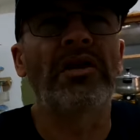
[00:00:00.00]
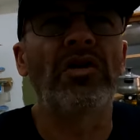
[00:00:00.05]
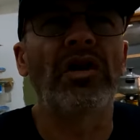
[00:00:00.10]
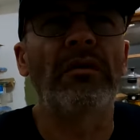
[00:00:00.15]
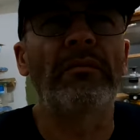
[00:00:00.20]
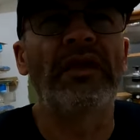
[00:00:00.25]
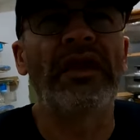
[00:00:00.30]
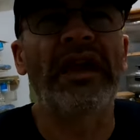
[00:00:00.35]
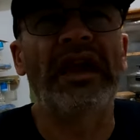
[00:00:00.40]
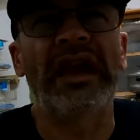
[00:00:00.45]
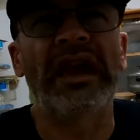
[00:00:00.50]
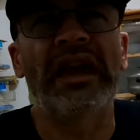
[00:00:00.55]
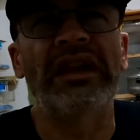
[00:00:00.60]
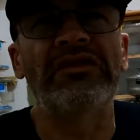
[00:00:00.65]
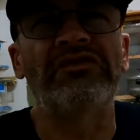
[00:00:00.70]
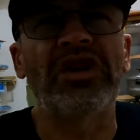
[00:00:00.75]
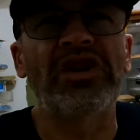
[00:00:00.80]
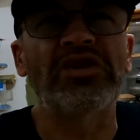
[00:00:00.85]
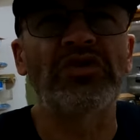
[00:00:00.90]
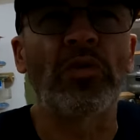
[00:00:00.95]
creo que me
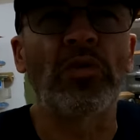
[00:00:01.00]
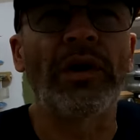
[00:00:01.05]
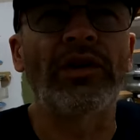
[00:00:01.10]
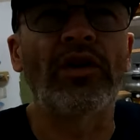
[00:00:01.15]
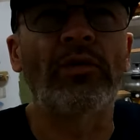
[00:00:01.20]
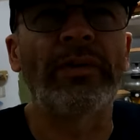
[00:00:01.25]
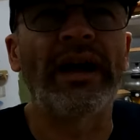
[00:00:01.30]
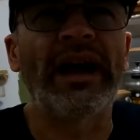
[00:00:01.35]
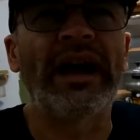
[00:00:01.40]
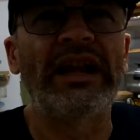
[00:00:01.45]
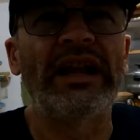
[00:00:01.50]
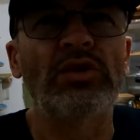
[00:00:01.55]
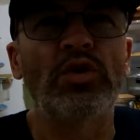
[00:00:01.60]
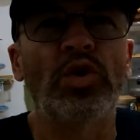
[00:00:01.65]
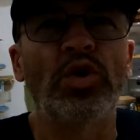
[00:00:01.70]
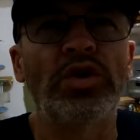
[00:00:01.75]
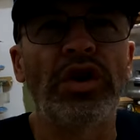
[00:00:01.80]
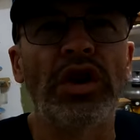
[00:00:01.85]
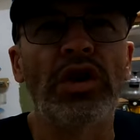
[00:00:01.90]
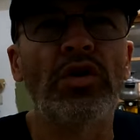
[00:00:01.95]
dejé tres, cuatro
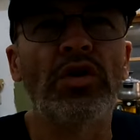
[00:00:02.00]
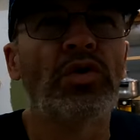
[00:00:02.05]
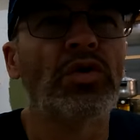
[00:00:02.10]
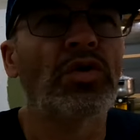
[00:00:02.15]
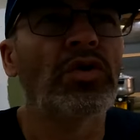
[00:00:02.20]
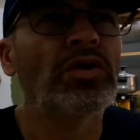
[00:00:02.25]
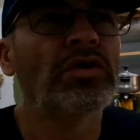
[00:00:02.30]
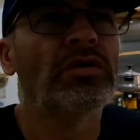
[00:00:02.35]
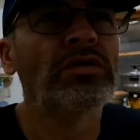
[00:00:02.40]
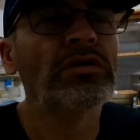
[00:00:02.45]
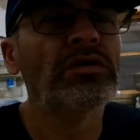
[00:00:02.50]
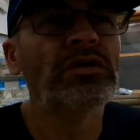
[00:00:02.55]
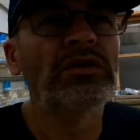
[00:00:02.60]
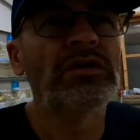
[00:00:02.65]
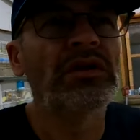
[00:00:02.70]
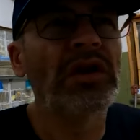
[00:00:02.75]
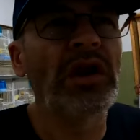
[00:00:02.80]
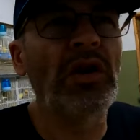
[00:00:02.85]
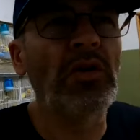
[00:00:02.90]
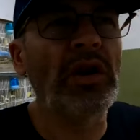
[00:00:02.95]
pajaritos, los cinco,
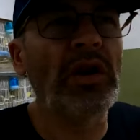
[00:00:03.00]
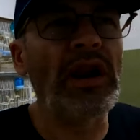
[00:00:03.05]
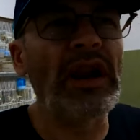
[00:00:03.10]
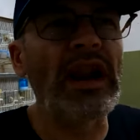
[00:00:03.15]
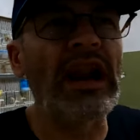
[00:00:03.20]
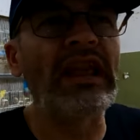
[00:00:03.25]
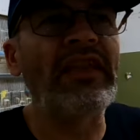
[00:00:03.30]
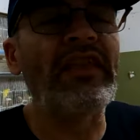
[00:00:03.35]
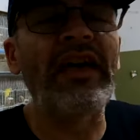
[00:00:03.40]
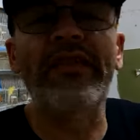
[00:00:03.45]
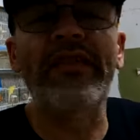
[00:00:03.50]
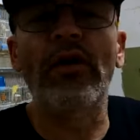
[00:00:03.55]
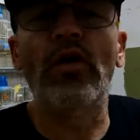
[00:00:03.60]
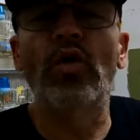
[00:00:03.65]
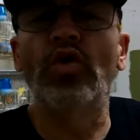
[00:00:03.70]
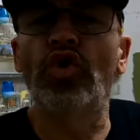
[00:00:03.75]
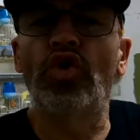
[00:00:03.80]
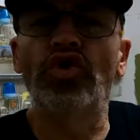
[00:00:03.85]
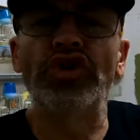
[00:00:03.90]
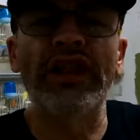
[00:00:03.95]
creo que eran nidada
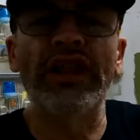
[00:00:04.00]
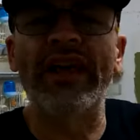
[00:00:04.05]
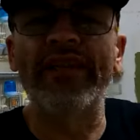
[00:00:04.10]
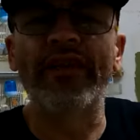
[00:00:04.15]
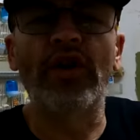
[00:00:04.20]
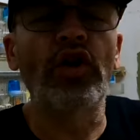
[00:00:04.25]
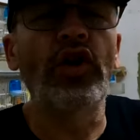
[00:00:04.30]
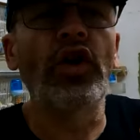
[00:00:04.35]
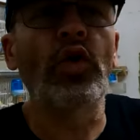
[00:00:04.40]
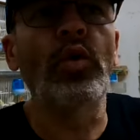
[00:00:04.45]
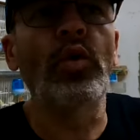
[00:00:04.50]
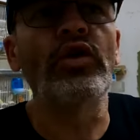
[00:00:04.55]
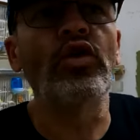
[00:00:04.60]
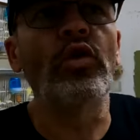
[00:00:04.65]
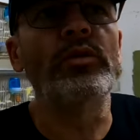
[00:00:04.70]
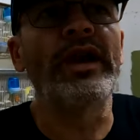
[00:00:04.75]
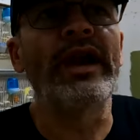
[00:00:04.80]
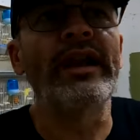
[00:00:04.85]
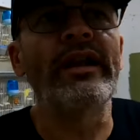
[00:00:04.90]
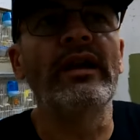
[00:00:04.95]
o dos nidadas, no
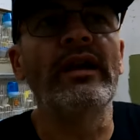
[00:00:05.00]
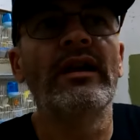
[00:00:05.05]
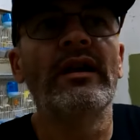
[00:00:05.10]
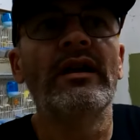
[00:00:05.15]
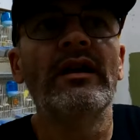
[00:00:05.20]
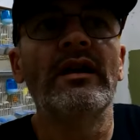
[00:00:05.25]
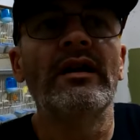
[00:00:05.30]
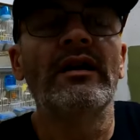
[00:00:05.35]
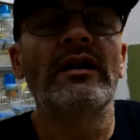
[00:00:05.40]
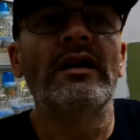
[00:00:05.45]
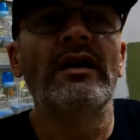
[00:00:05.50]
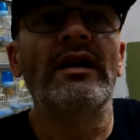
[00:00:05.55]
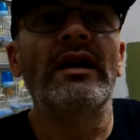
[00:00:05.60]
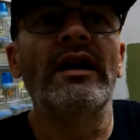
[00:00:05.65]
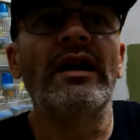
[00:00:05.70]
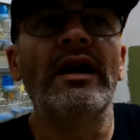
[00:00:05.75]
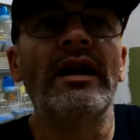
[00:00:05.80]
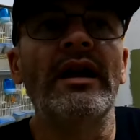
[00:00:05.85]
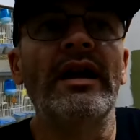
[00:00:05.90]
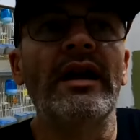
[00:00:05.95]
recuerdo bien,
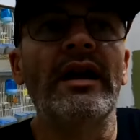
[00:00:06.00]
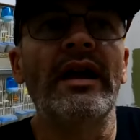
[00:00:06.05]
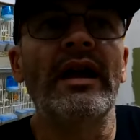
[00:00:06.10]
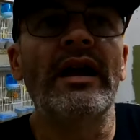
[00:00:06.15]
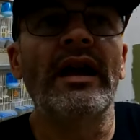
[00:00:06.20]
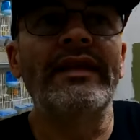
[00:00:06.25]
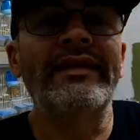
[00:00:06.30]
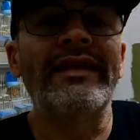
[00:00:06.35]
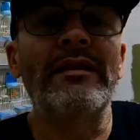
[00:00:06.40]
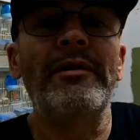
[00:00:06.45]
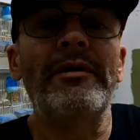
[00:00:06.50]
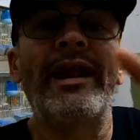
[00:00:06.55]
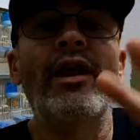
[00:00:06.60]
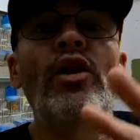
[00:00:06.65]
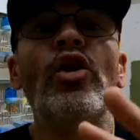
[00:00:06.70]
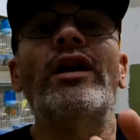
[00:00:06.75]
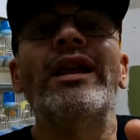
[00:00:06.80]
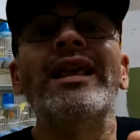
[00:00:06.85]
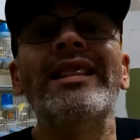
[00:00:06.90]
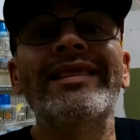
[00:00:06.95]
que
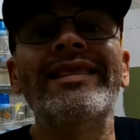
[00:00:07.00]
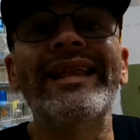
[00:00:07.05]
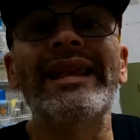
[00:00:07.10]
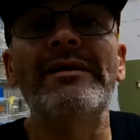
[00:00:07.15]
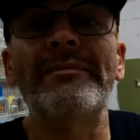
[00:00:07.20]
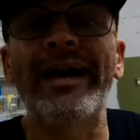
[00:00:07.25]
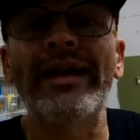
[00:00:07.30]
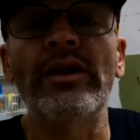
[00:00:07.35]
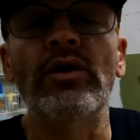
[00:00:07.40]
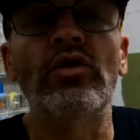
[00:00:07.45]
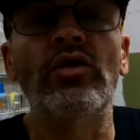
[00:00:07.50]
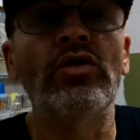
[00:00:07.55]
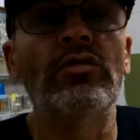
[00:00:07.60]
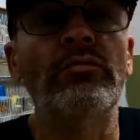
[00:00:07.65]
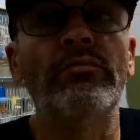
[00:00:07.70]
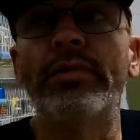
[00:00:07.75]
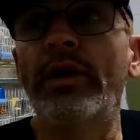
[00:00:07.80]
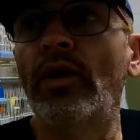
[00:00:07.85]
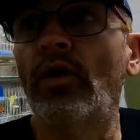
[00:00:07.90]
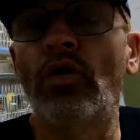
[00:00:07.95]
terminaron 15 de mayo,
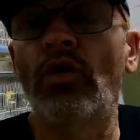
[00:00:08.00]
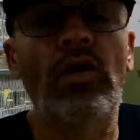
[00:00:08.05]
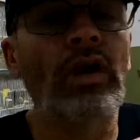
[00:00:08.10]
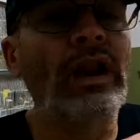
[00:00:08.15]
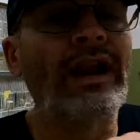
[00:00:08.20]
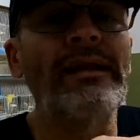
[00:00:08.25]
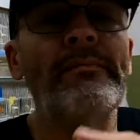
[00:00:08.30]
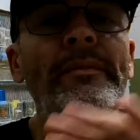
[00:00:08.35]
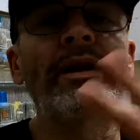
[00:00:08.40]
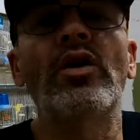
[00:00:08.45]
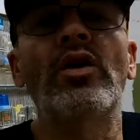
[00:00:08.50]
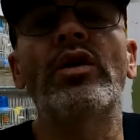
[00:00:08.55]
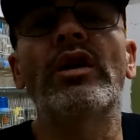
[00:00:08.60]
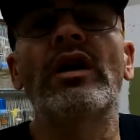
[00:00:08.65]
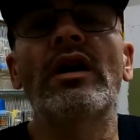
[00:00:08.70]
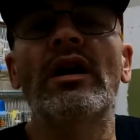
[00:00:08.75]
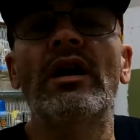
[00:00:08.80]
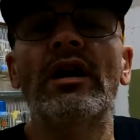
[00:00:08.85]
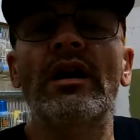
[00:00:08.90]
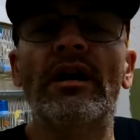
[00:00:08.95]
pero la gran
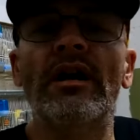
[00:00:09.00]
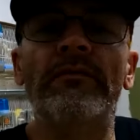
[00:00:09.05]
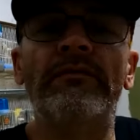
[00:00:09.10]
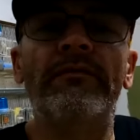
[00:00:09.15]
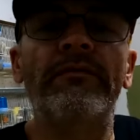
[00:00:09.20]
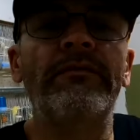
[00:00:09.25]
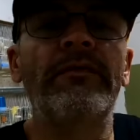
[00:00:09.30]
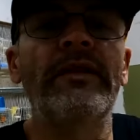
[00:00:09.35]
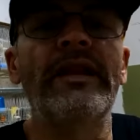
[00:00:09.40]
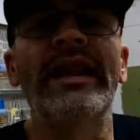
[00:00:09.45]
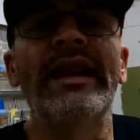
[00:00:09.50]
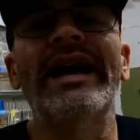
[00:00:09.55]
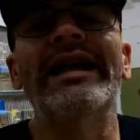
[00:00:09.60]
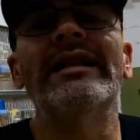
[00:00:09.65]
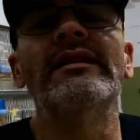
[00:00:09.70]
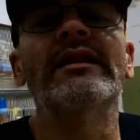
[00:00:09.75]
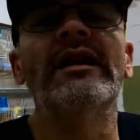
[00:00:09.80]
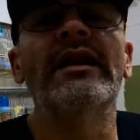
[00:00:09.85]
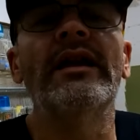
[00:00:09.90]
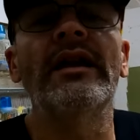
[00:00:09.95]
mayoría
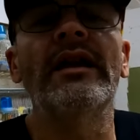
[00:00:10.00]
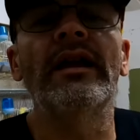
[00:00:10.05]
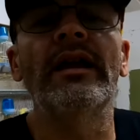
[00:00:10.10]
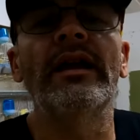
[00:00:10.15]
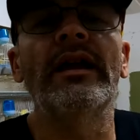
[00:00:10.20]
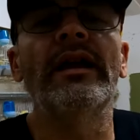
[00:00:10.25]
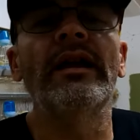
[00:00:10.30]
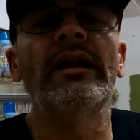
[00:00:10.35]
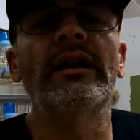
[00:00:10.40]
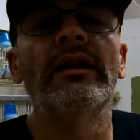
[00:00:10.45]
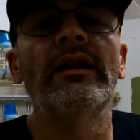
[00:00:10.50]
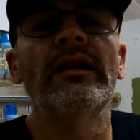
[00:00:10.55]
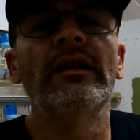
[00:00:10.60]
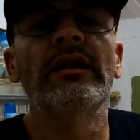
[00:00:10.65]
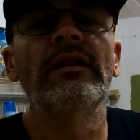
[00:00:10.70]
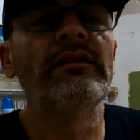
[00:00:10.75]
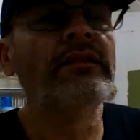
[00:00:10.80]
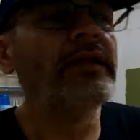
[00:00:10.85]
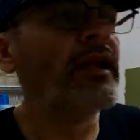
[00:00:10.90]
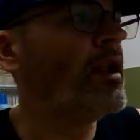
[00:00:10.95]
final
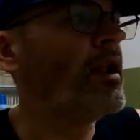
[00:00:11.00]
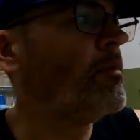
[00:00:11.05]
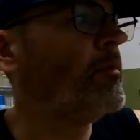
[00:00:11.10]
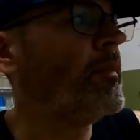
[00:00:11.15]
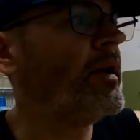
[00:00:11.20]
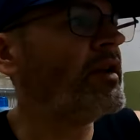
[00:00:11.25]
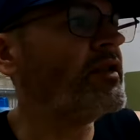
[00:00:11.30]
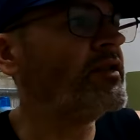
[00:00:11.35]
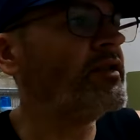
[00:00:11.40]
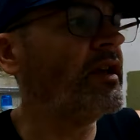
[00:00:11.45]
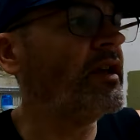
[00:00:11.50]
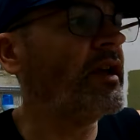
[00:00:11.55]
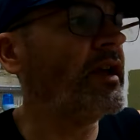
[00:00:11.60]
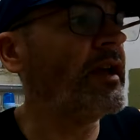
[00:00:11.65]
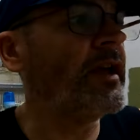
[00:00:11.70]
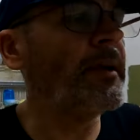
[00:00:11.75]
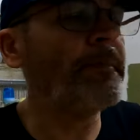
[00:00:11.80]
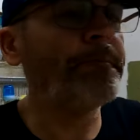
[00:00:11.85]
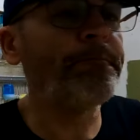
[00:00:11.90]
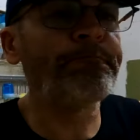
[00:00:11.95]
del mes
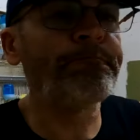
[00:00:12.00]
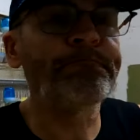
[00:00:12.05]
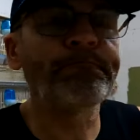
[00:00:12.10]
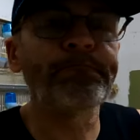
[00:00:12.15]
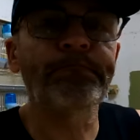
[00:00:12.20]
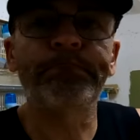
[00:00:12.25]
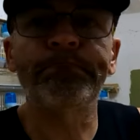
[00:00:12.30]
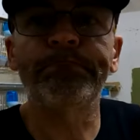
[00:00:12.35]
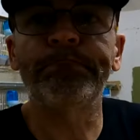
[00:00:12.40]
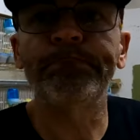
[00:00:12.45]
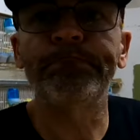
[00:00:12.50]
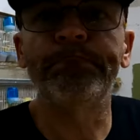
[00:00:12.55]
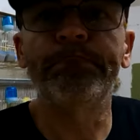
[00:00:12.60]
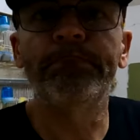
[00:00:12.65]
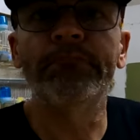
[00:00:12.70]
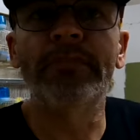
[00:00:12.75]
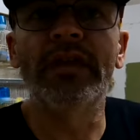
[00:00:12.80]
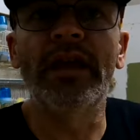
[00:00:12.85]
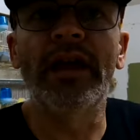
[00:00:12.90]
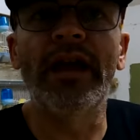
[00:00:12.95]
de,
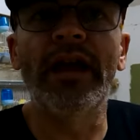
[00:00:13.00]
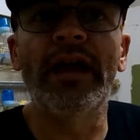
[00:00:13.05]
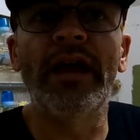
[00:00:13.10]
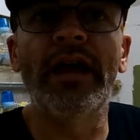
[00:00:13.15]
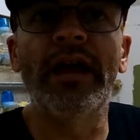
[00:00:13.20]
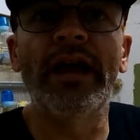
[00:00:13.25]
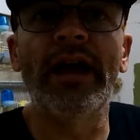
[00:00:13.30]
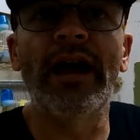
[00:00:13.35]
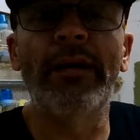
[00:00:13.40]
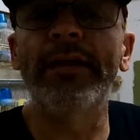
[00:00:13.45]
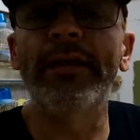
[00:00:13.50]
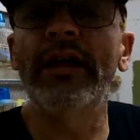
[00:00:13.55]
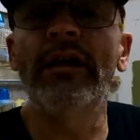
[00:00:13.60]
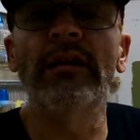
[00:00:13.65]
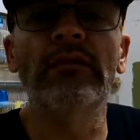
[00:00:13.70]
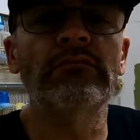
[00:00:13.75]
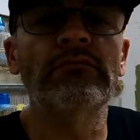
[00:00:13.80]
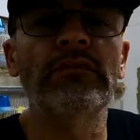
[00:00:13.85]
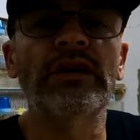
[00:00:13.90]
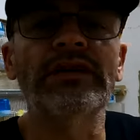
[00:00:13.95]
de eh, abril